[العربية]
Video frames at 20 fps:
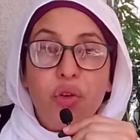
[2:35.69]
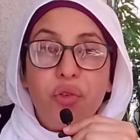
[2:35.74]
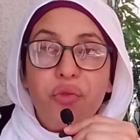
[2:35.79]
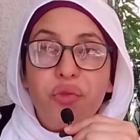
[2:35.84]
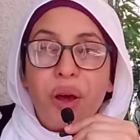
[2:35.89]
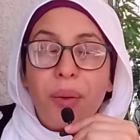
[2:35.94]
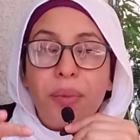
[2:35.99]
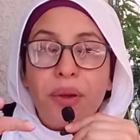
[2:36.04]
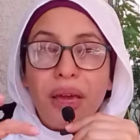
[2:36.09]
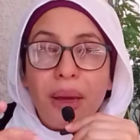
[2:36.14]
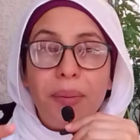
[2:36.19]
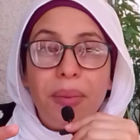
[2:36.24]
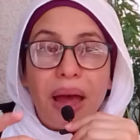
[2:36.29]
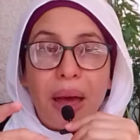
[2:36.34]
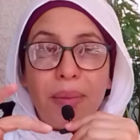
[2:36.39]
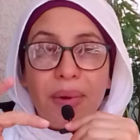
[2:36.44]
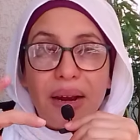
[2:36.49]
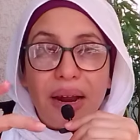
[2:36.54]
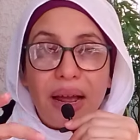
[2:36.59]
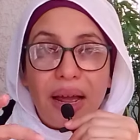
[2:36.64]

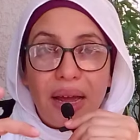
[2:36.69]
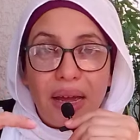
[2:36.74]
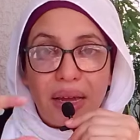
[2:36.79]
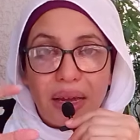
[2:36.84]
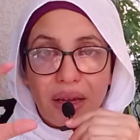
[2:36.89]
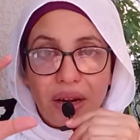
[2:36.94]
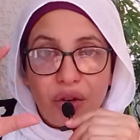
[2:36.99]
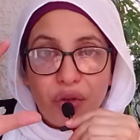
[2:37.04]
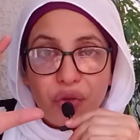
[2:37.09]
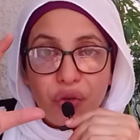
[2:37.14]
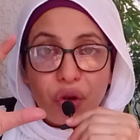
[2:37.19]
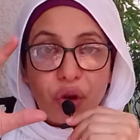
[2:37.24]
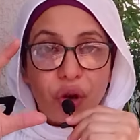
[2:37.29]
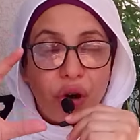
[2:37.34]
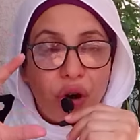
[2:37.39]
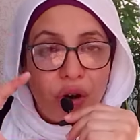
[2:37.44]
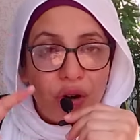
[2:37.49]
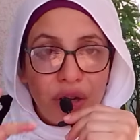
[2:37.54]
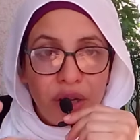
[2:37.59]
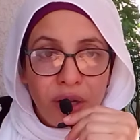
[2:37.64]
فبيبقى من الآخر في
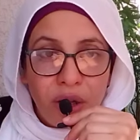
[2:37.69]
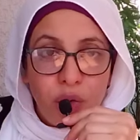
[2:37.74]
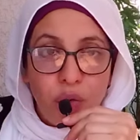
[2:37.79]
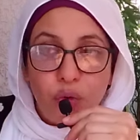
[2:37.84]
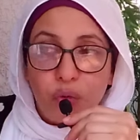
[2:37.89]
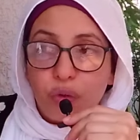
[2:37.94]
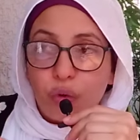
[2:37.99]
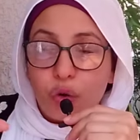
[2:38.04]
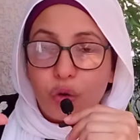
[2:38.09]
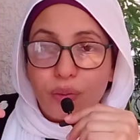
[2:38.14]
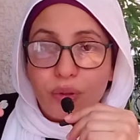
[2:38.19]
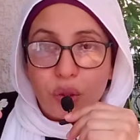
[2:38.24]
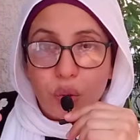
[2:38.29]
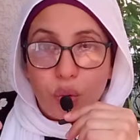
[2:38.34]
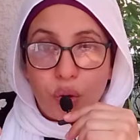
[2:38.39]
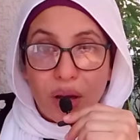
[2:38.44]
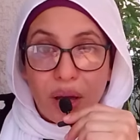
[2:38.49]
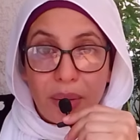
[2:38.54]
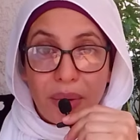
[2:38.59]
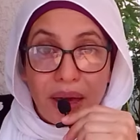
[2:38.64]
قارين وفي خبث
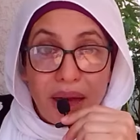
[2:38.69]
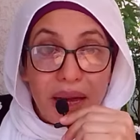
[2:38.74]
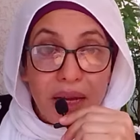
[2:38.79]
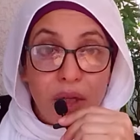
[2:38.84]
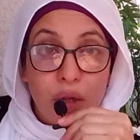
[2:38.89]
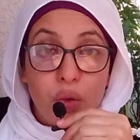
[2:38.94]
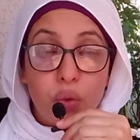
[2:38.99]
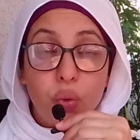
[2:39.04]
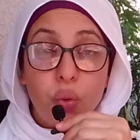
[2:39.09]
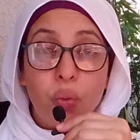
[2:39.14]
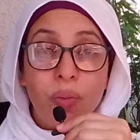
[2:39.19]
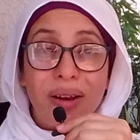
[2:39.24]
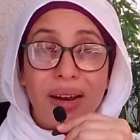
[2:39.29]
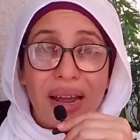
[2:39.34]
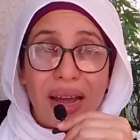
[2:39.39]
وخبائث ومن